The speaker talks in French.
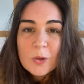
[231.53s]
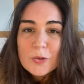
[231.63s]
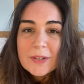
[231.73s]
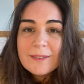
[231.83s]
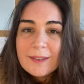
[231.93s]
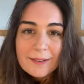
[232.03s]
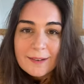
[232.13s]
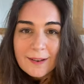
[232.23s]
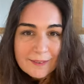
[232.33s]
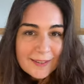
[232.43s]
que j'ai
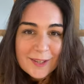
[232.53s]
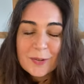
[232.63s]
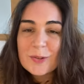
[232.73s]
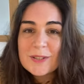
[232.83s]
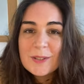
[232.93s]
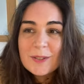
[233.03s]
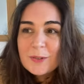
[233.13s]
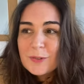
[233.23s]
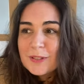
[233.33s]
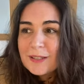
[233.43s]
déglinguées, que j'ai
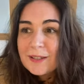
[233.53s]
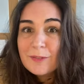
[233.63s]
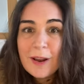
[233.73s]
que j'ai